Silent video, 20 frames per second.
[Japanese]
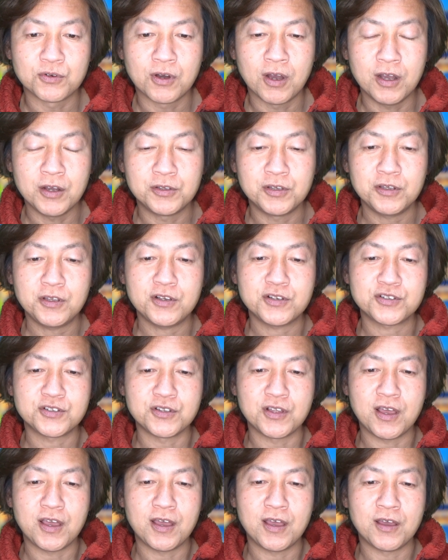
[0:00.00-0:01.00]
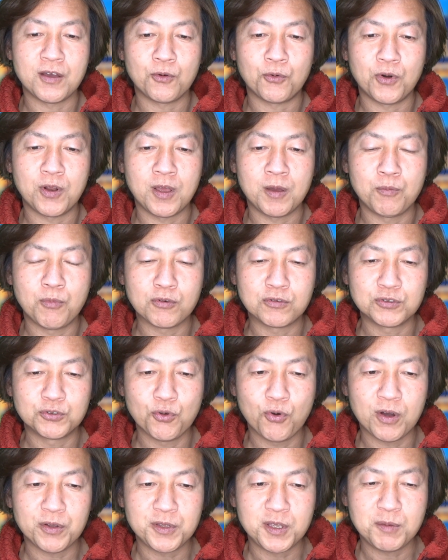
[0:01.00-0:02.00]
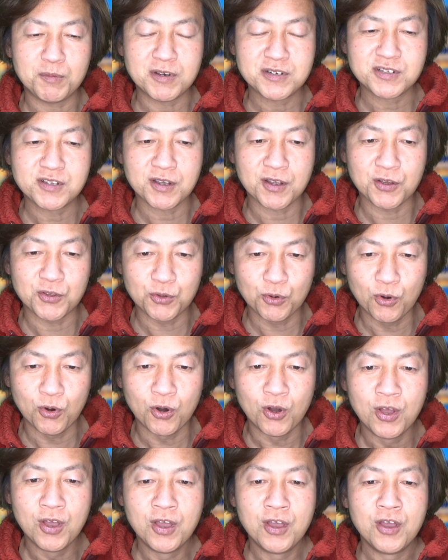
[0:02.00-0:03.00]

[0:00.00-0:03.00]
はい、でですね、これ僕動画で言いましたけど、